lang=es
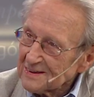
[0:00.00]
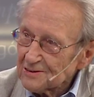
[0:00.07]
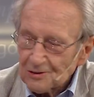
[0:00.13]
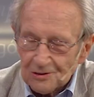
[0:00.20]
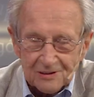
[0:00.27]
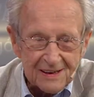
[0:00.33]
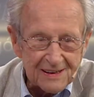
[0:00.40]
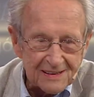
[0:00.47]

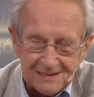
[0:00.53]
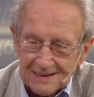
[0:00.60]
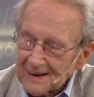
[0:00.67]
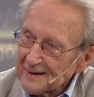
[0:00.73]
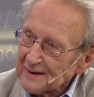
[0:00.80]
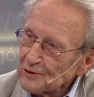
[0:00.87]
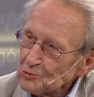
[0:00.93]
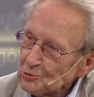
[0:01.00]
Entonces que se
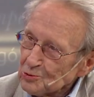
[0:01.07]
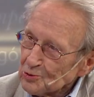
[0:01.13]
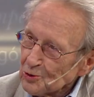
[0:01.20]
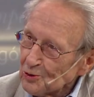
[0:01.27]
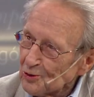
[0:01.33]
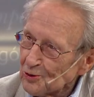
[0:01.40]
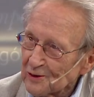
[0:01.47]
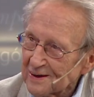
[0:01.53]
hagan
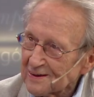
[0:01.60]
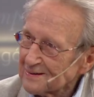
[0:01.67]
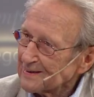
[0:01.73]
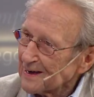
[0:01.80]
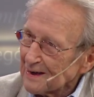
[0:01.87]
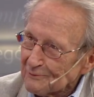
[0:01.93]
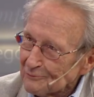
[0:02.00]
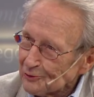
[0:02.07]
escultores, que
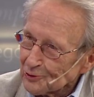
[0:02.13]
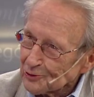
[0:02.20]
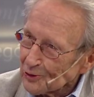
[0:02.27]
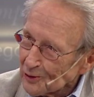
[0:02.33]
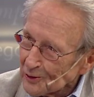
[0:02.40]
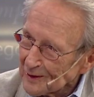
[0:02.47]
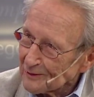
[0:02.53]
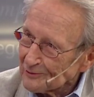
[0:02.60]
se hagan fotógrafos, que